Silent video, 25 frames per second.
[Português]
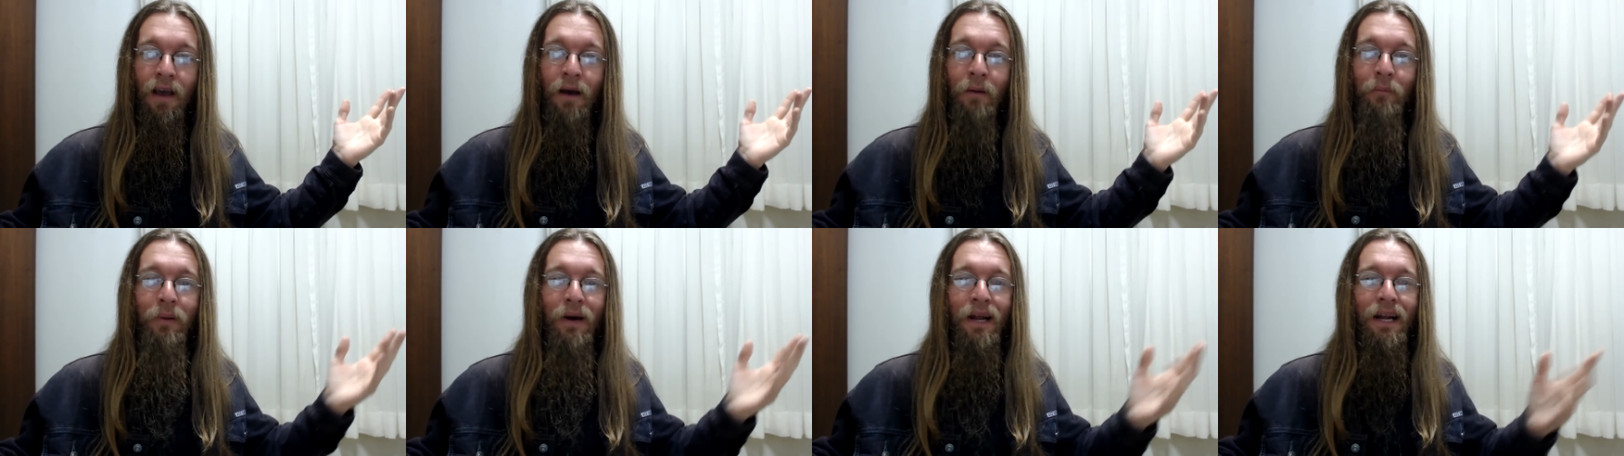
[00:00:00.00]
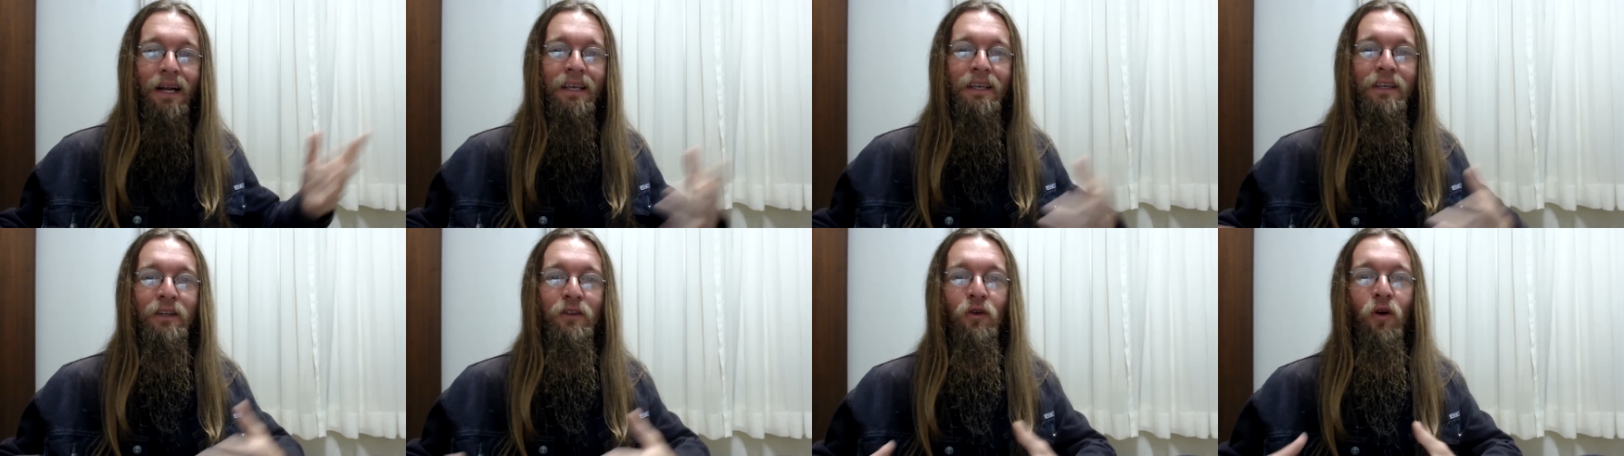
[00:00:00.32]

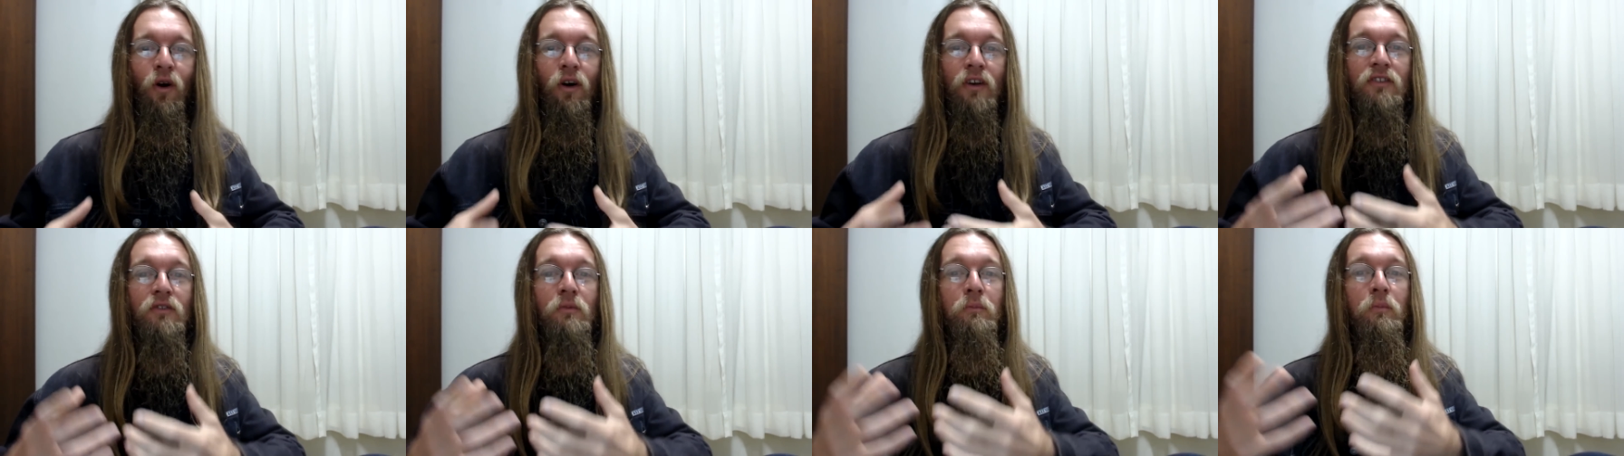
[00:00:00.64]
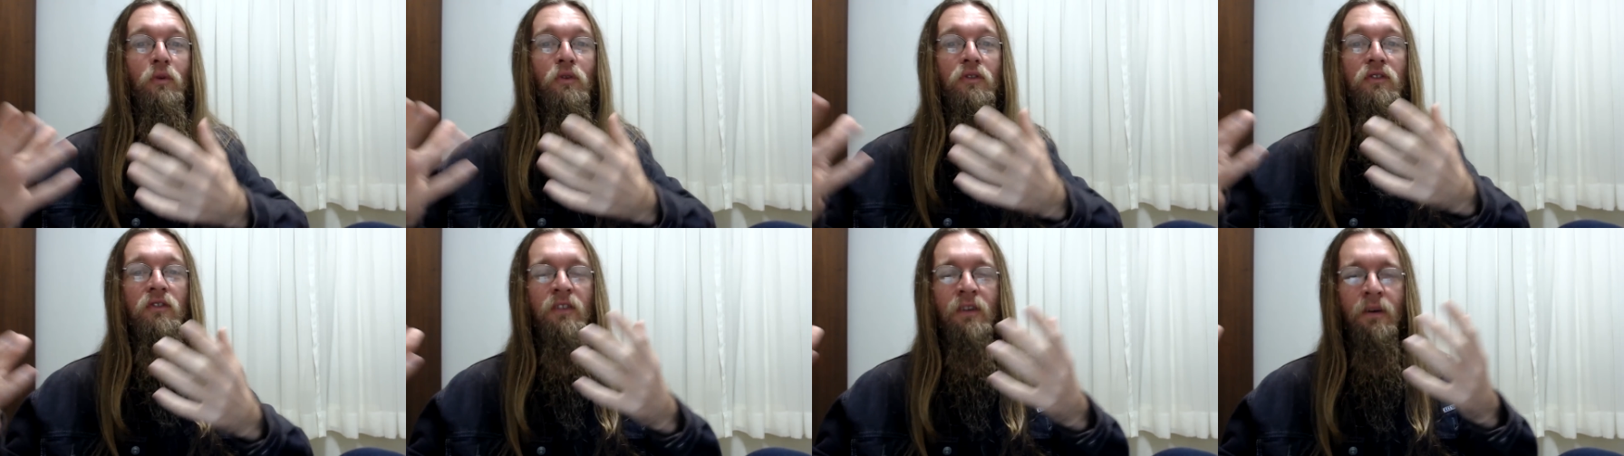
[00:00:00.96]
para que nós
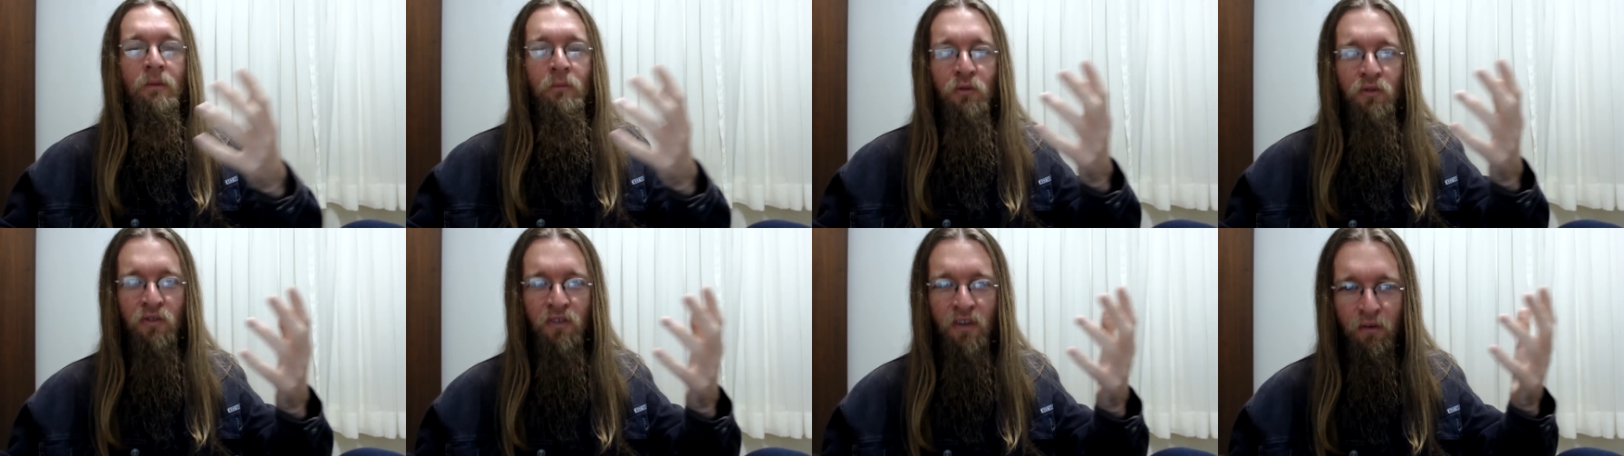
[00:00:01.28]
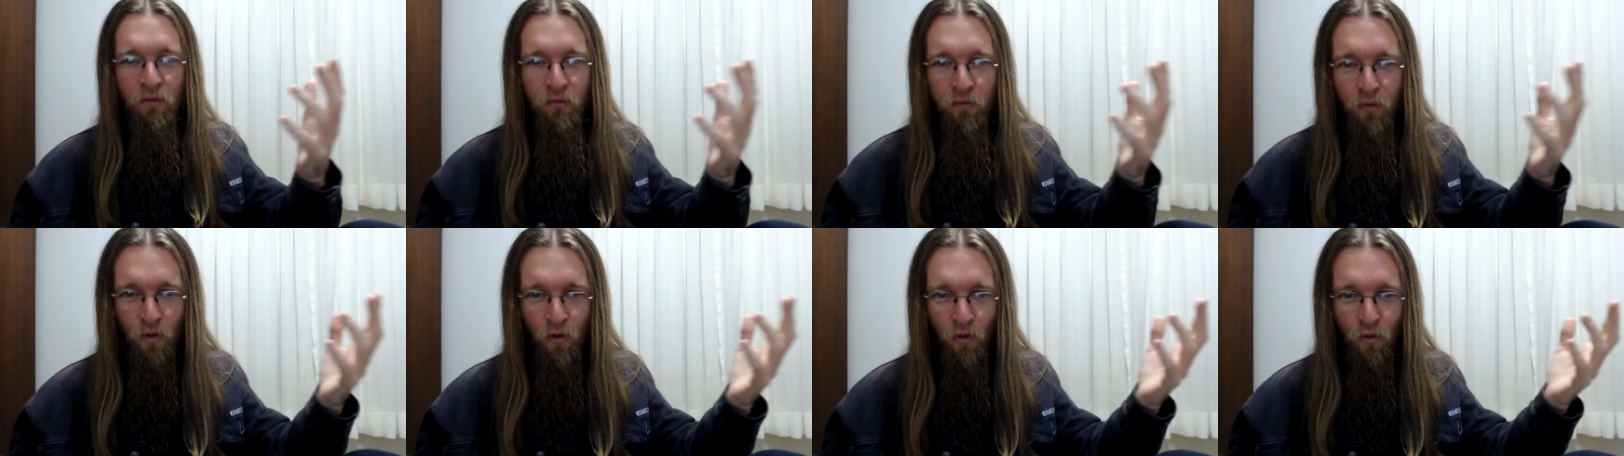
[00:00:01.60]
possamos
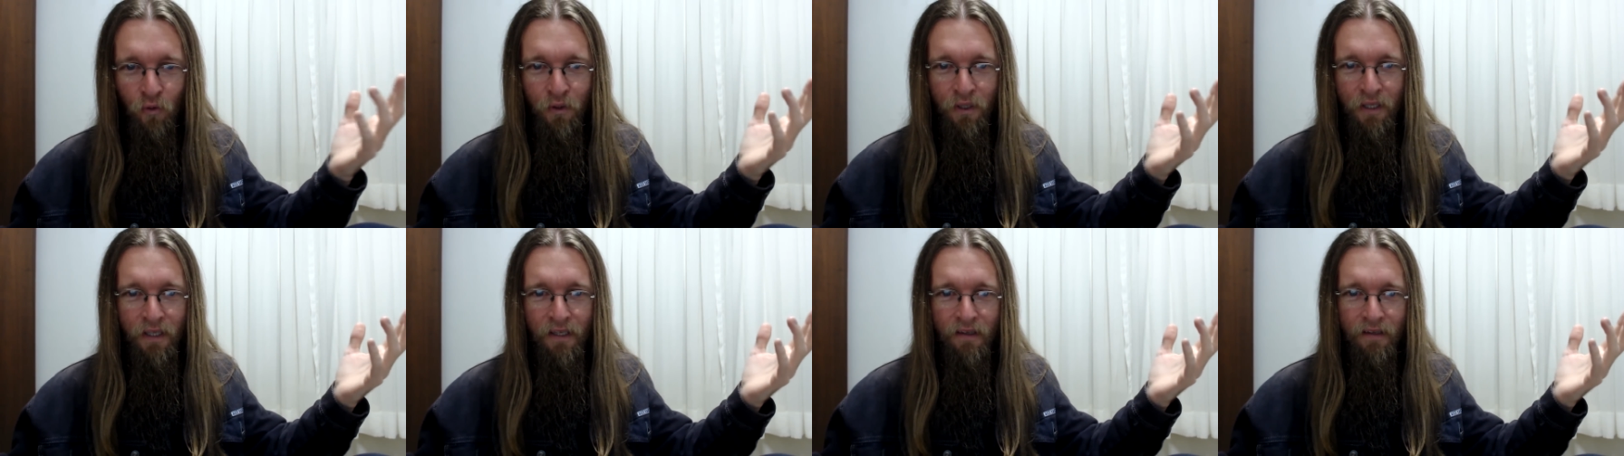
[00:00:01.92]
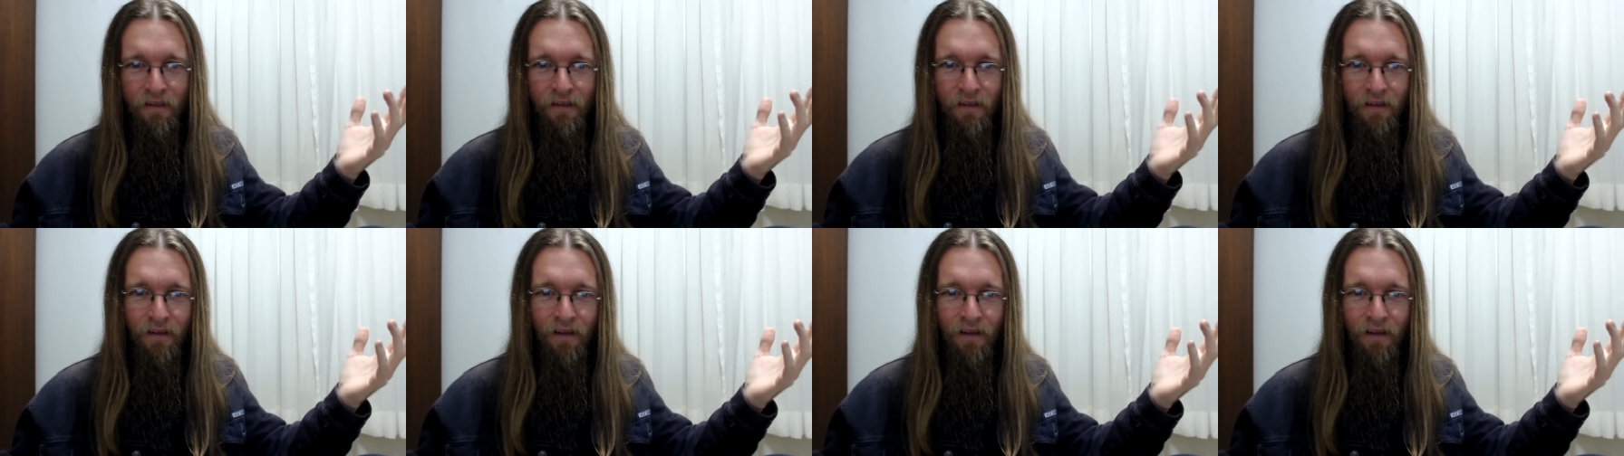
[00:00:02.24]
evoluir,